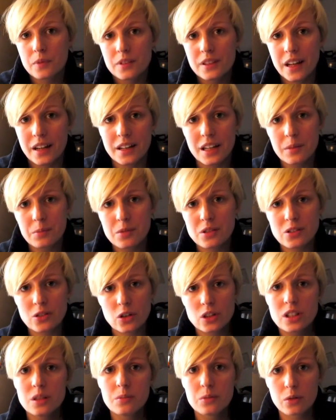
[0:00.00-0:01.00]
Dann gibt es
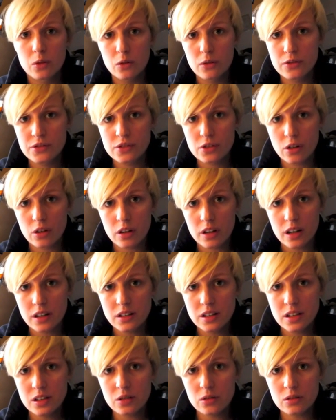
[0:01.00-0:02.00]
noch die
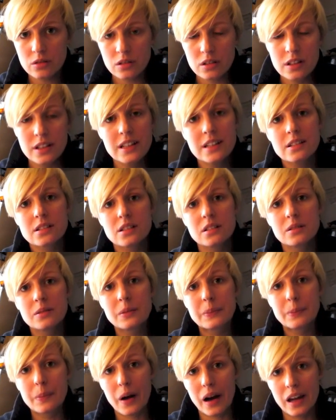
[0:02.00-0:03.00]
Berufsorientierung. Hier sind
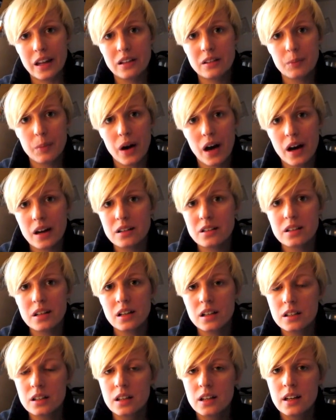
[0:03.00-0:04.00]
beide
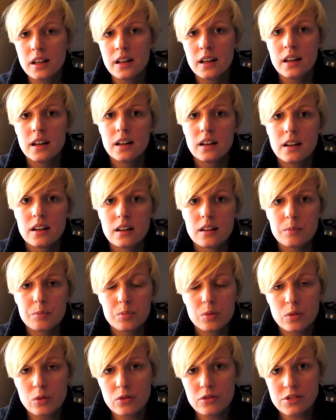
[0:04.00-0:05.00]
Partner
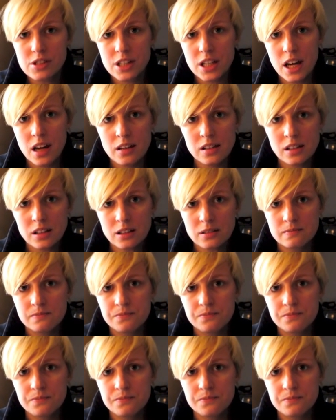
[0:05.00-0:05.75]
berufstätig.